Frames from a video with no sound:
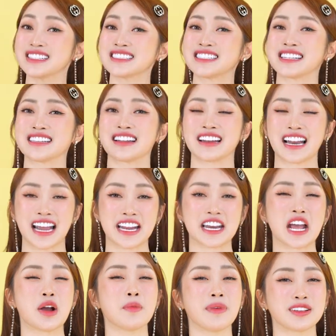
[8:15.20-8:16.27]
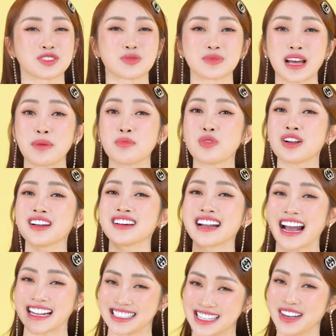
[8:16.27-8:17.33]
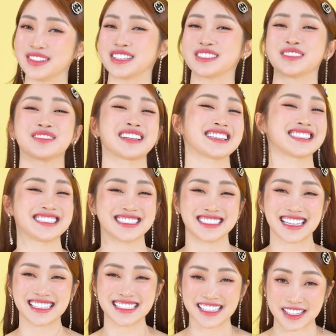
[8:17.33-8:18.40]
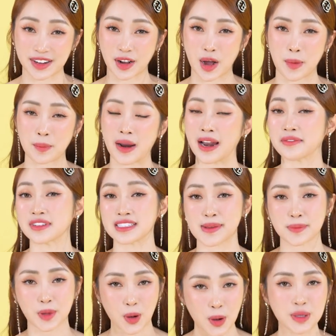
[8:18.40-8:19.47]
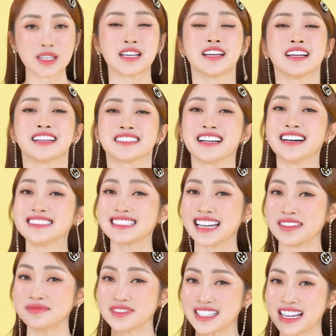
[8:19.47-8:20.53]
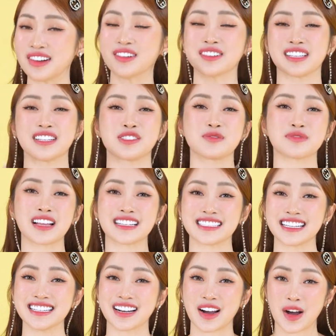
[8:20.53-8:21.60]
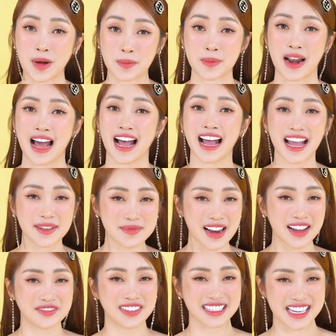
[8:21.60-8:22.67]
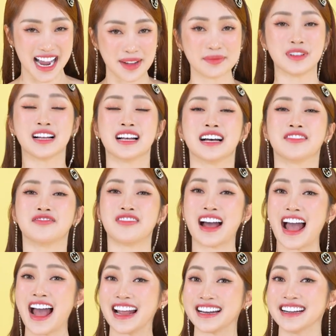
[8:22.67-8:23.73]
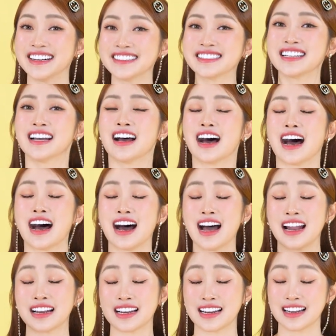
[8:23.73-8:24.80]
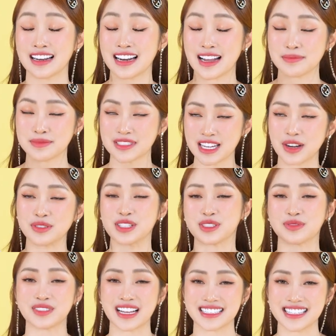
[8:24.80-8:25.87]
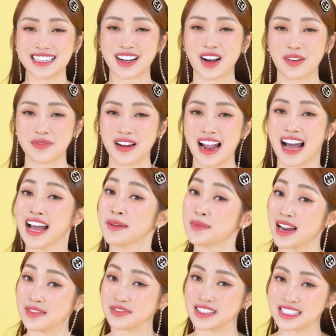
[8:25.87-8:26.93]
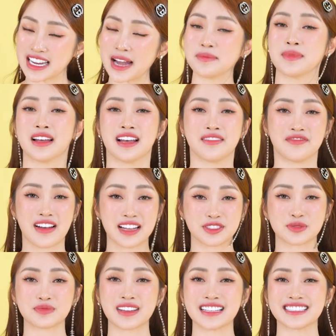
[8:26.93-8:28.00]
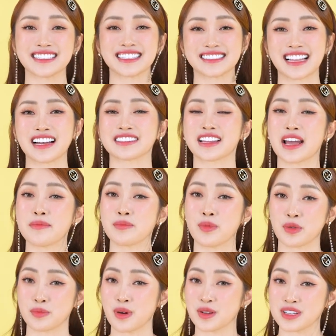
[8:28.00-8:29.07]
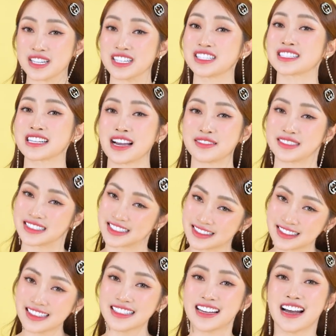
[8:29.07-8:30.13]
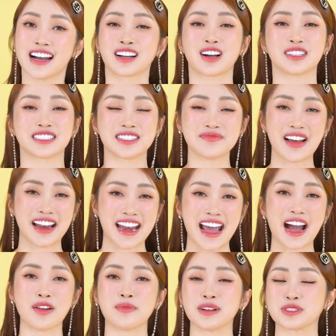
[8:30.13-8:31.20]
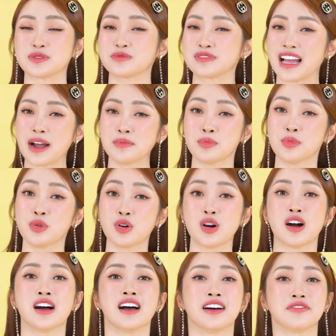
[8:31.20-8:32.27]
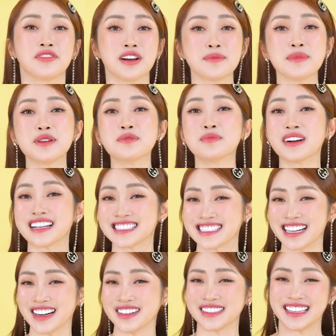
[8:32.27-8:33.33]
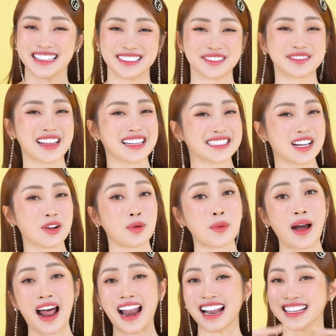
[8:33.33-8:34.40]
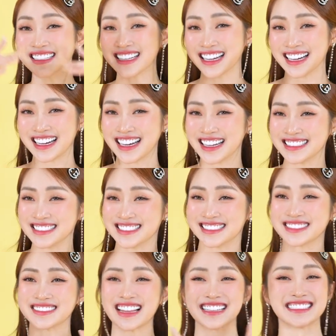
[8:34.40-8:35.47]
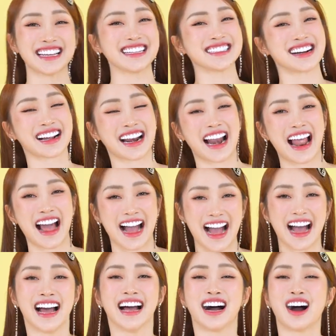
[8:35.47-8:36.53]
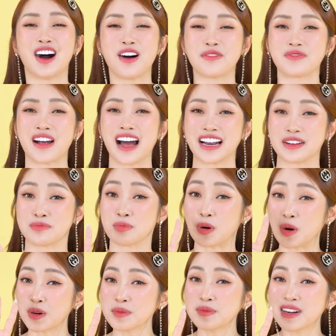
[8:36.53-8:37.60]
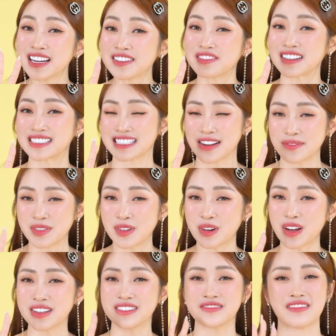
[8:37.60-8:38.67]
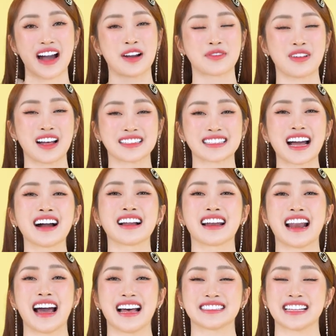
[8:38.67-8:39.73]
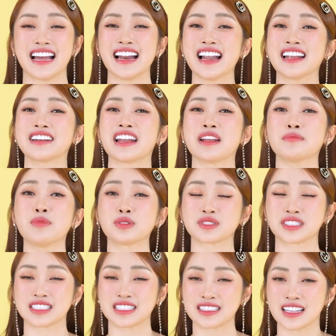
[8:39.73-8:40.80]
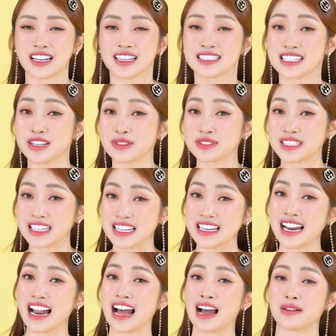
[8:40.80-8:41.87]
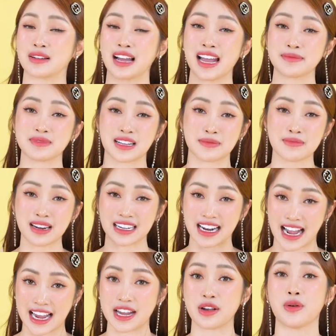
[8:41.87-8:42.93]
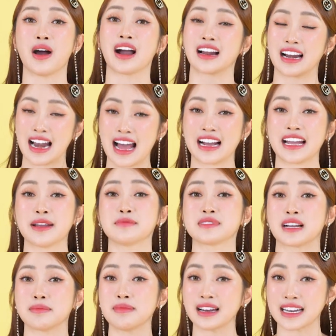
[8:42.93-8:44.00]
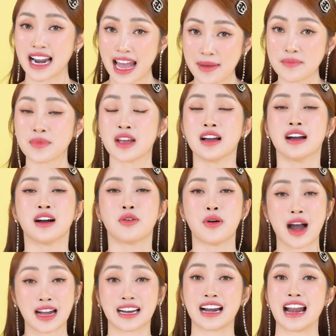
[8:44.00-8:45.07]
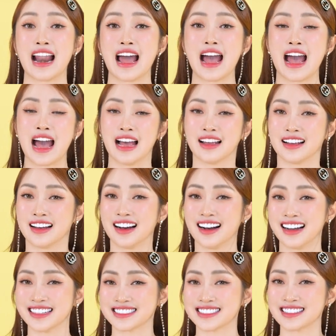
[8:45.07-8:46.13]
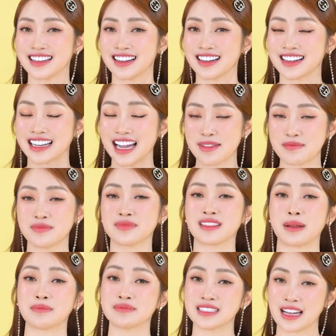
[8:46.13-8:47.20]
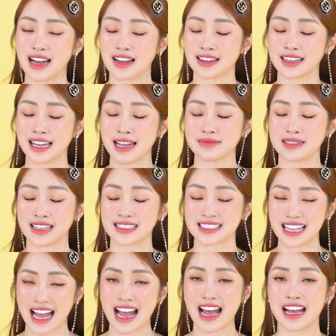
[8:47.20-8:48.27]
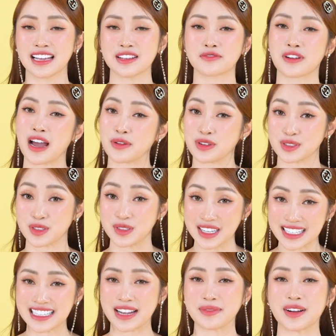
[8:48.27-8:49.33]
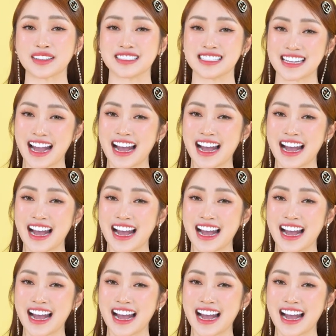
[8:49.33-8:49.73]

chương trình đợt này nếu mà chúng ta mua đơn hai triệu thì chúng ta sẽ chỉ được off mười lăm phần trăm thôi. Đơn năm triệu thì chúng ta sẽ được off là hai mươi lăm phần trăm. Và đơn à, năm triệu thì chúng ta sẽ được off là hai mươi lăm phần trăm. Và chúng ta sẽ được tặng thêm một Body In Shower nữa. Còn những bạn nào mà chúng ta mua với bill mười triệu thì chúng ta sẽ quà lớn hơn. Chúng ta sẽ được là off hẳn bốn mươi phần trăm luôn. Và quà tặng là sẽ lên đến một triệu chín là kem trắng mặt ngày, hoặc là kem trắng mặt đêm, hoặc là uh, kem tắm uh, kem trắng da Infra Aquasonic nha mọi người